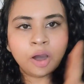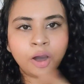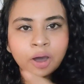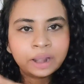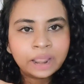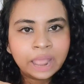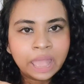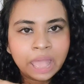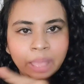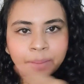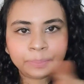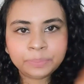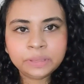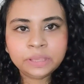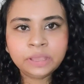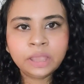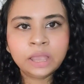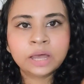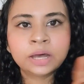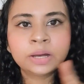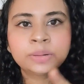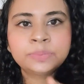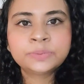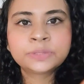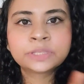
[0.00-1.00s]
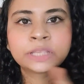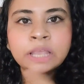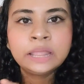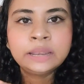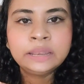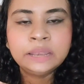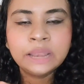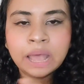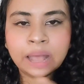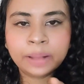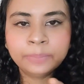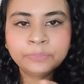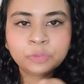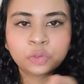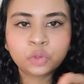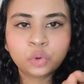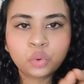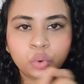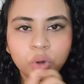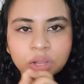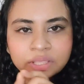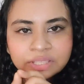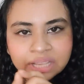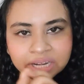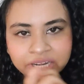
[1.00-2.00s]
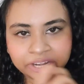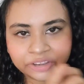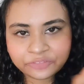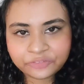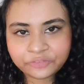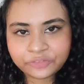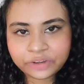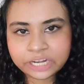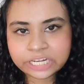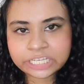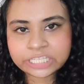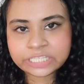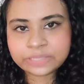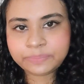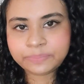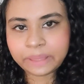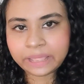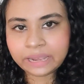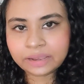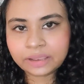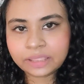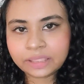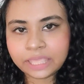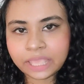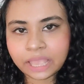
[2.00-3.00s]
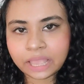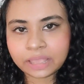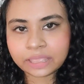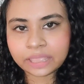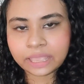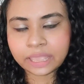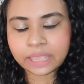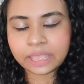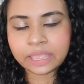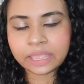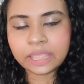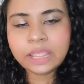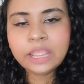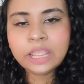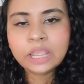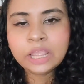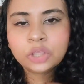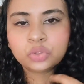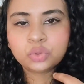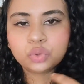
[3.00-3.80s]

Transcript: और हैप्पी हर्ब्स का नाम थोड़ा सा डिफरेंट स्पेल किया गया है